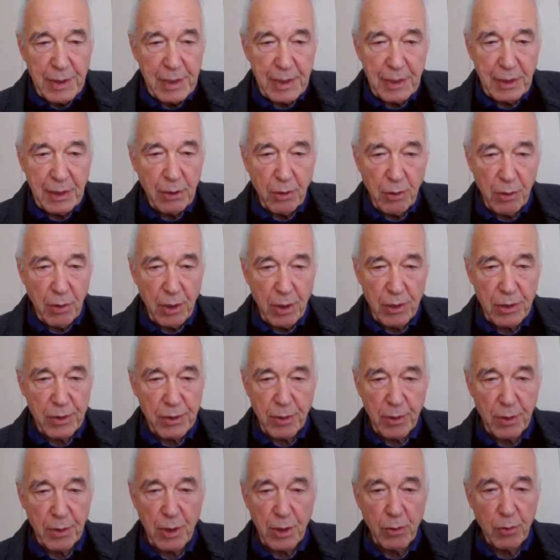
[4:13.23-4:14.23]
nicht gelöscht,
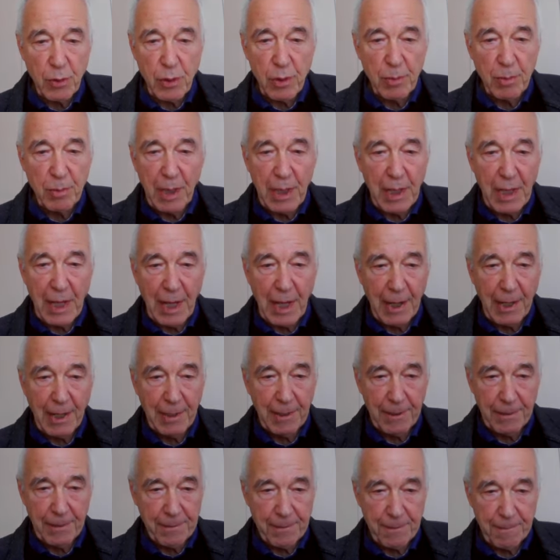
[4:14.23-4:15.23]
sondern nur
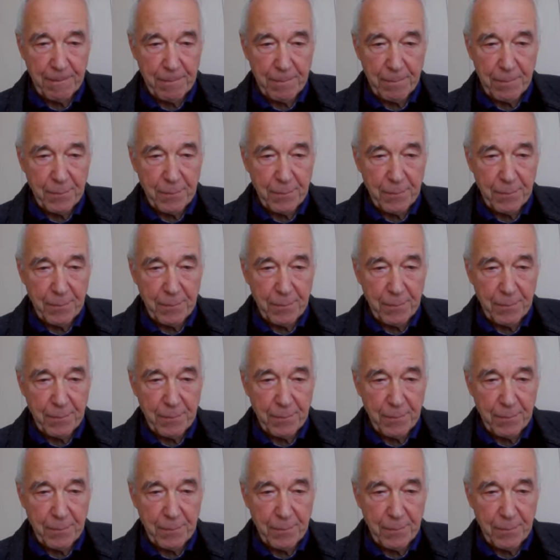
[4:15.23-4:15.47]
überlagert.